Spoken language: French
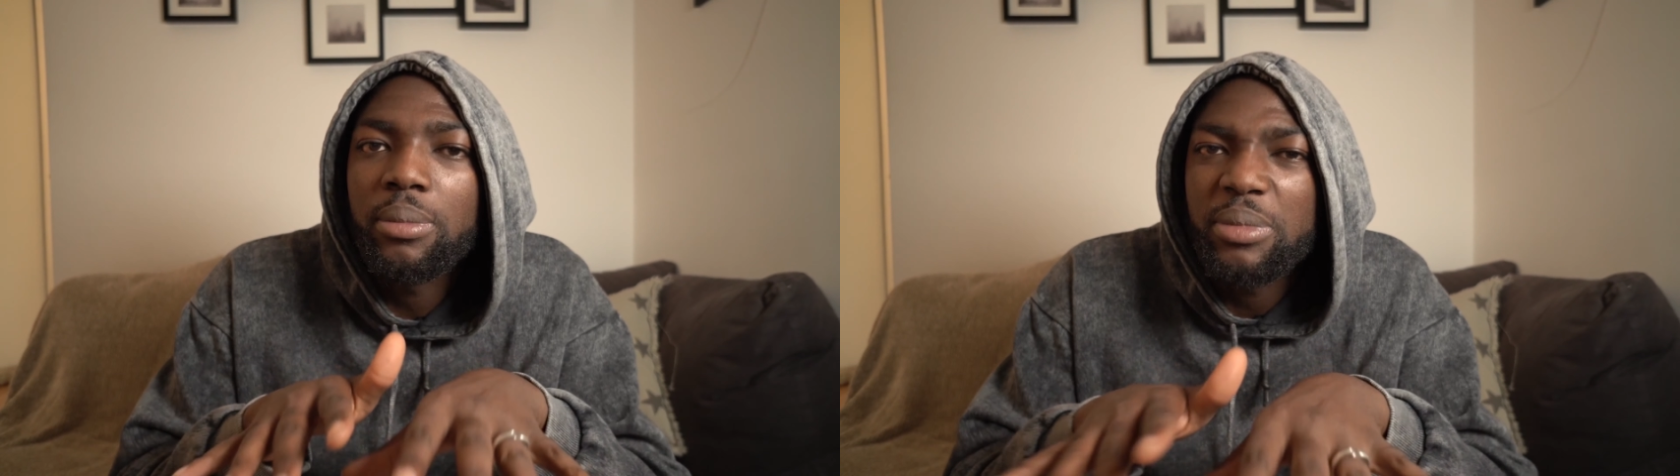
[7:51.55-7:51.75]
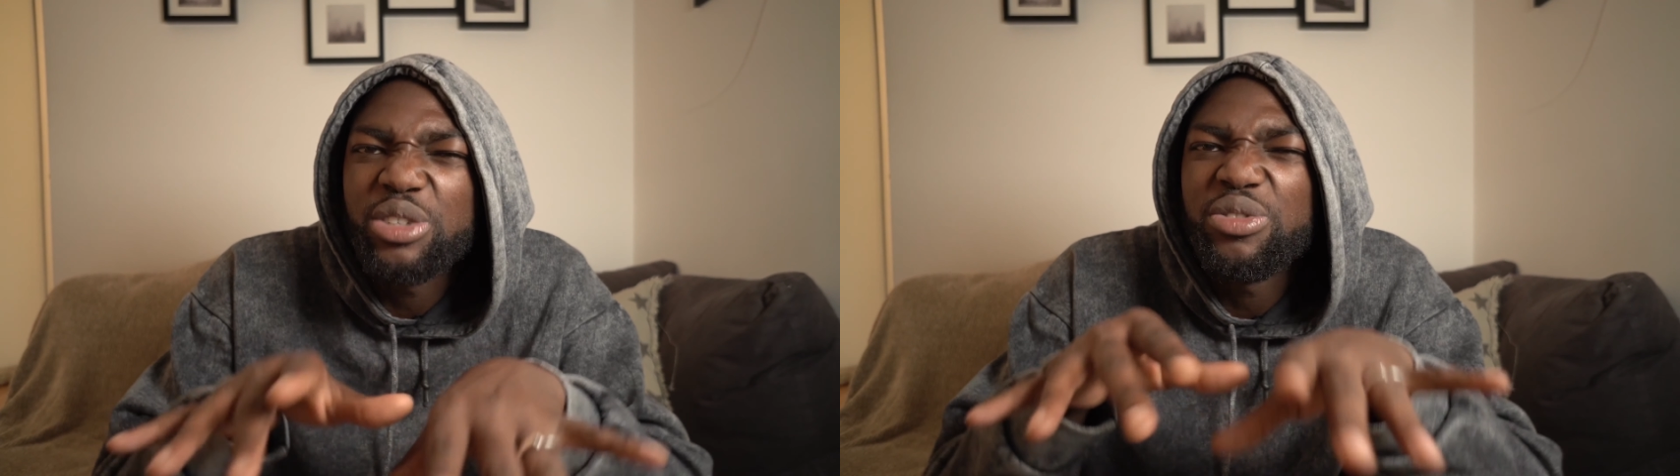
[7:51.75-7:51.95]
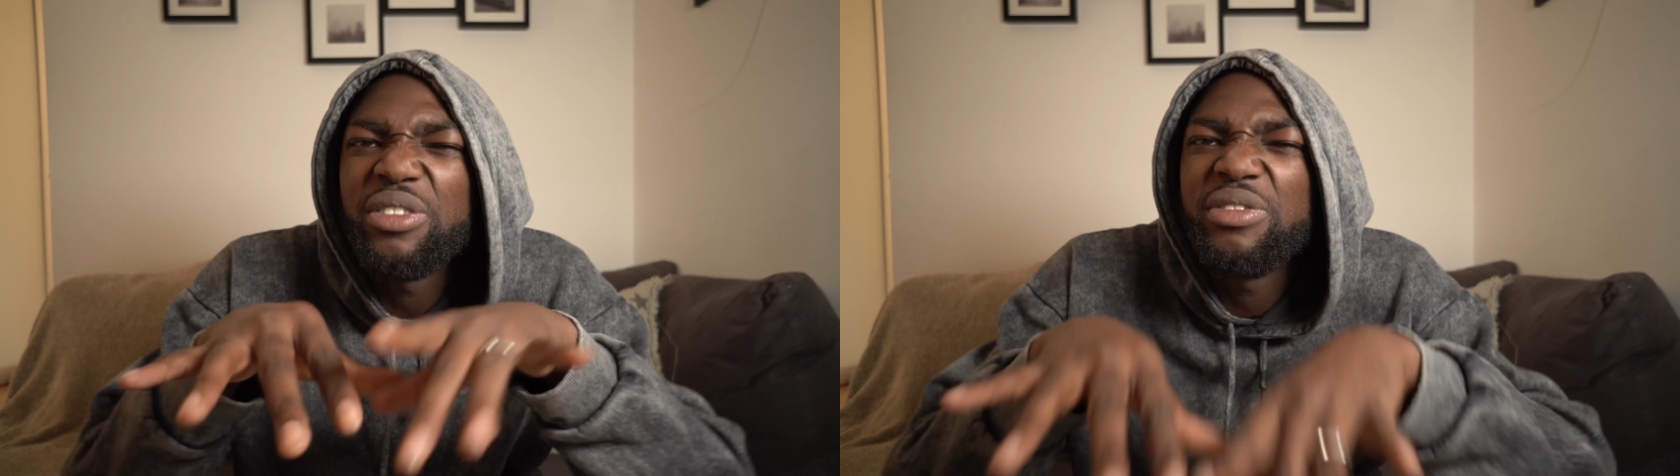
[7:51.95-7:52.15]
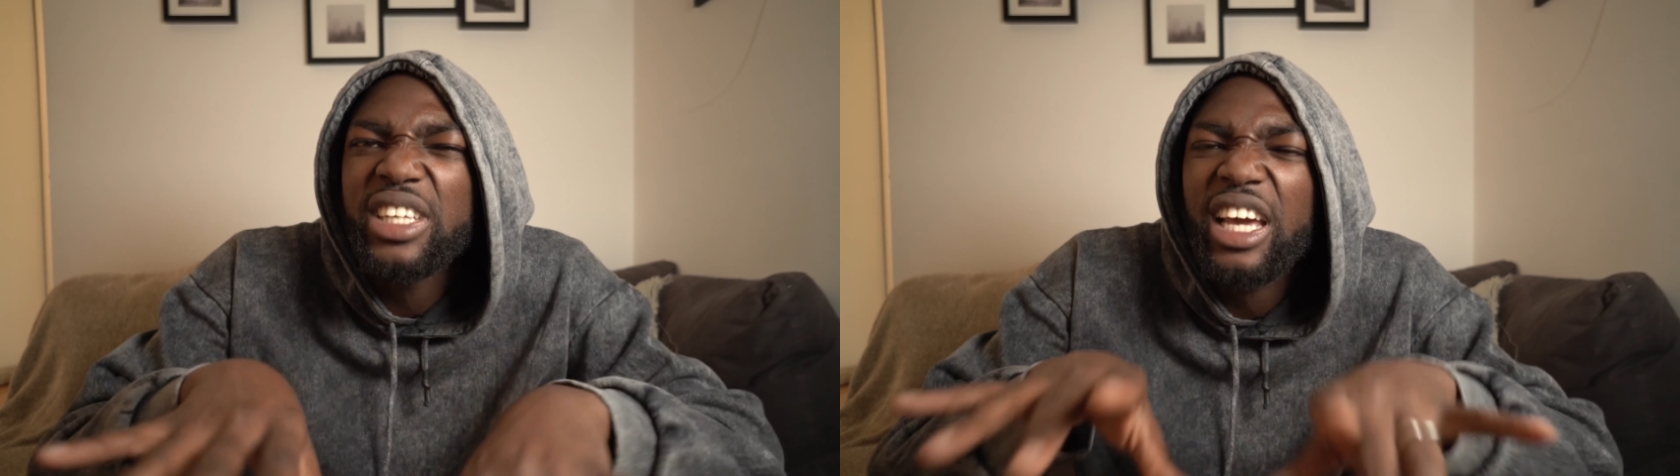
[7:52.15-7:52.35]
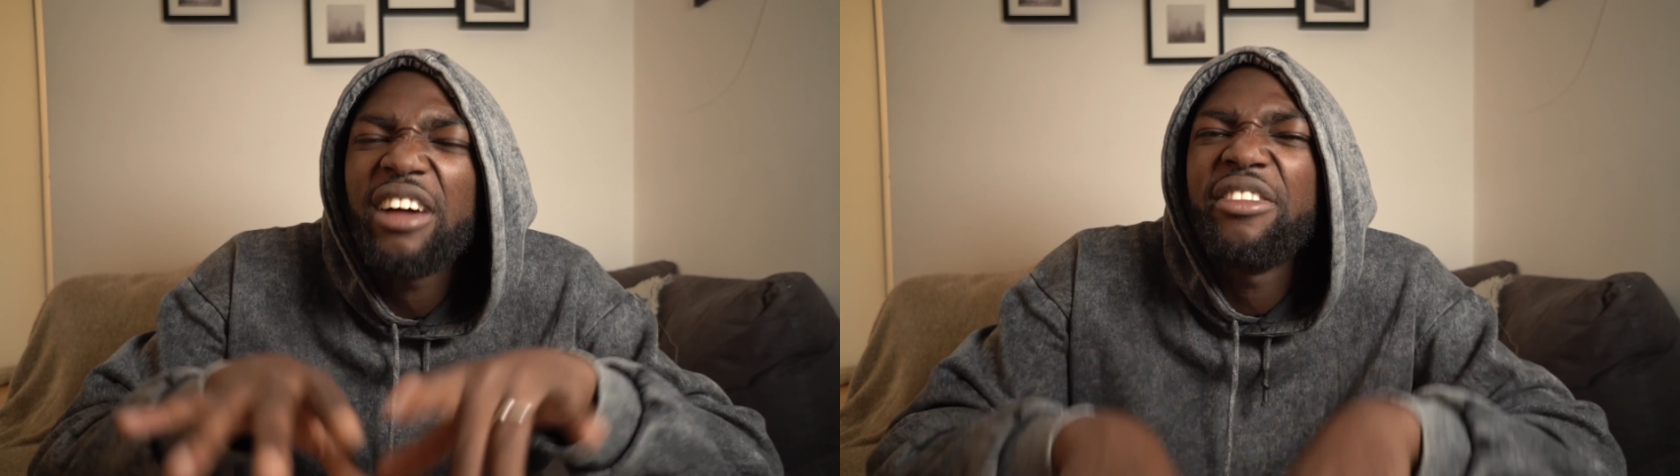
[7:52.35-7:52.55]
Mais je vais
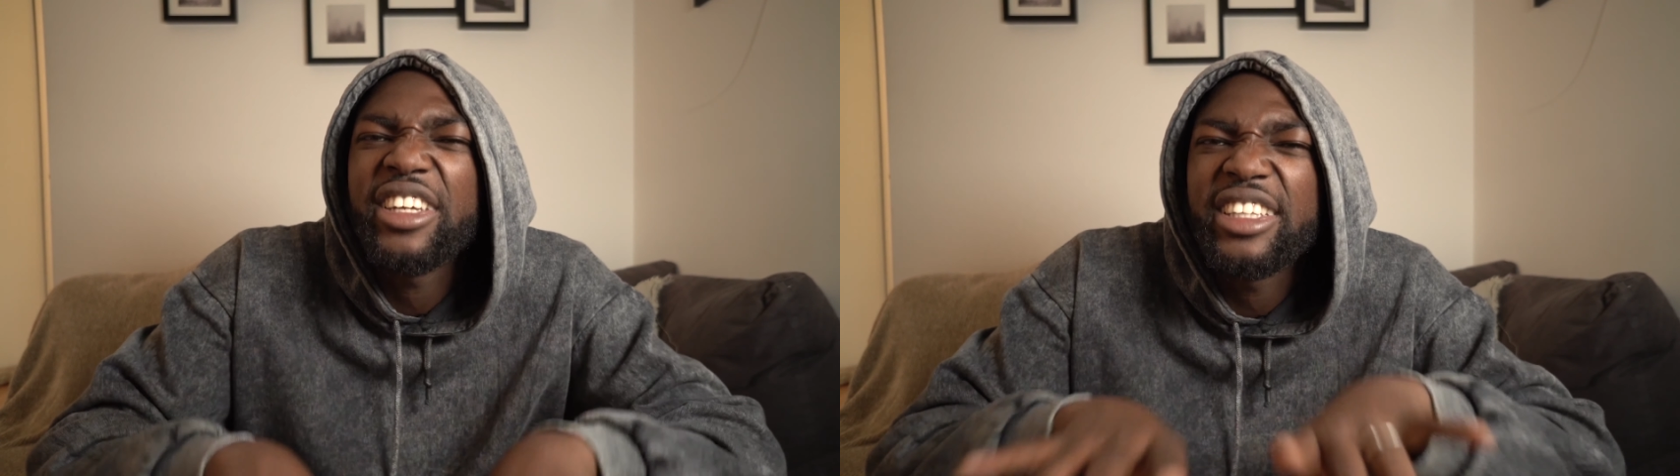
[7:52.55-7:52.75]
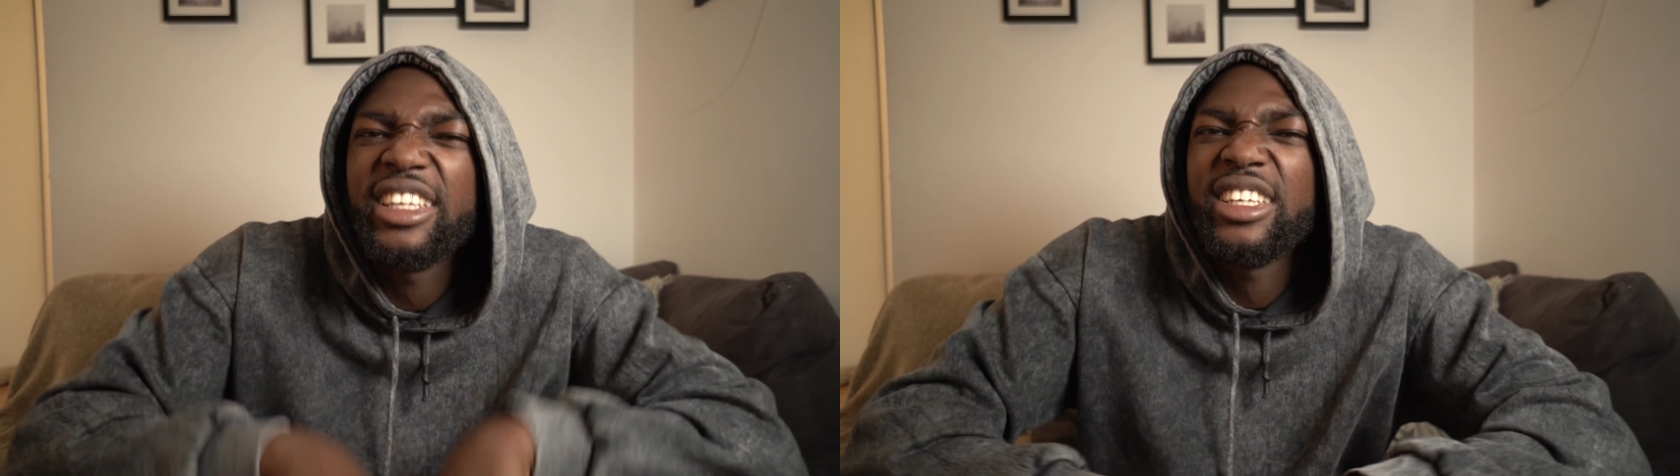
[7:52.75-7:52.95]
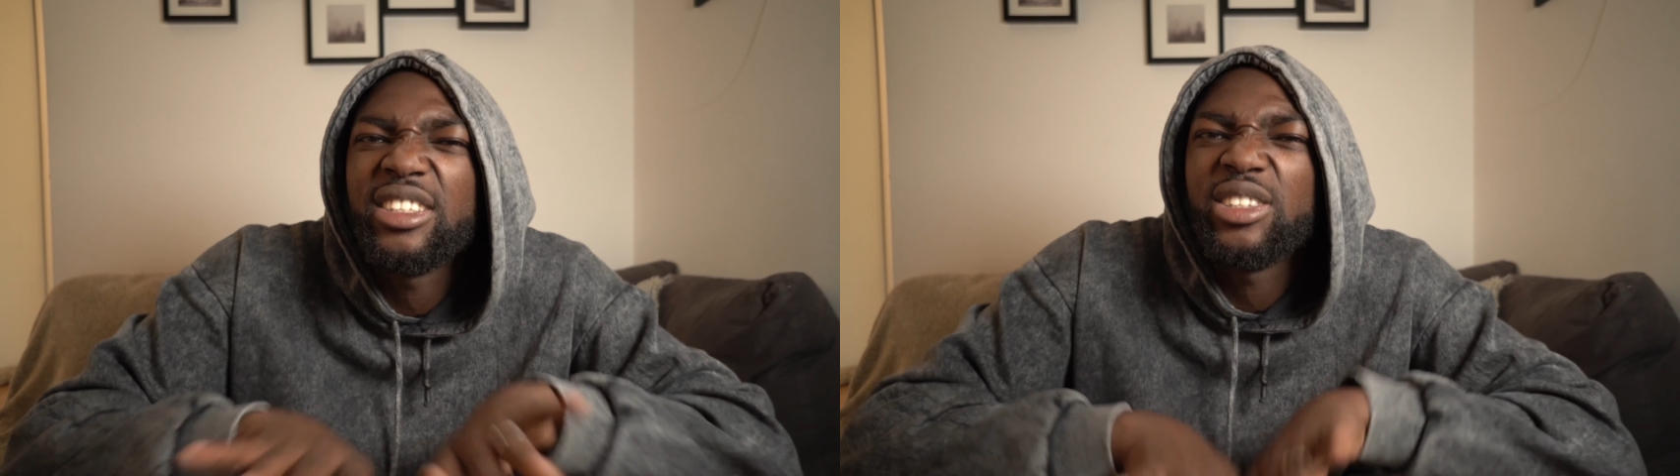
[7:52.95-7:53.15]
venir avec des